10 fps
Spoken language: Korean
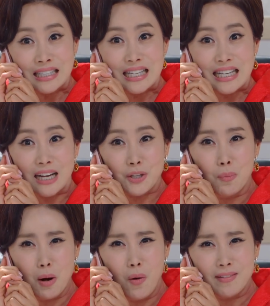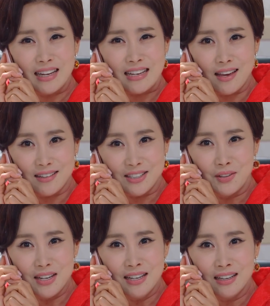네가 정말 원하는 게
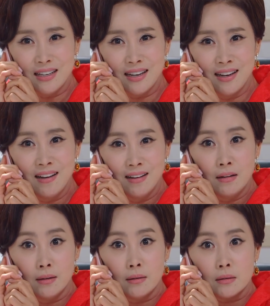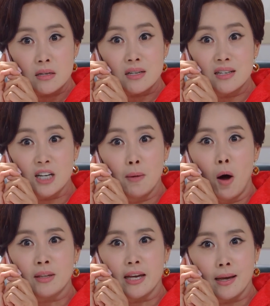그거니? 그럼
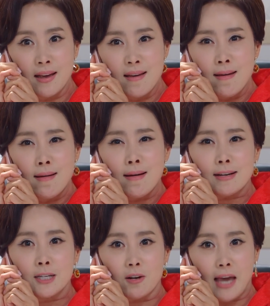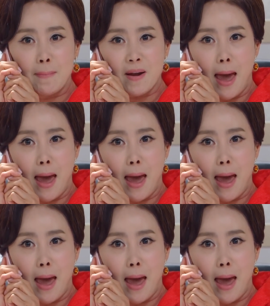어디 그렇게 한번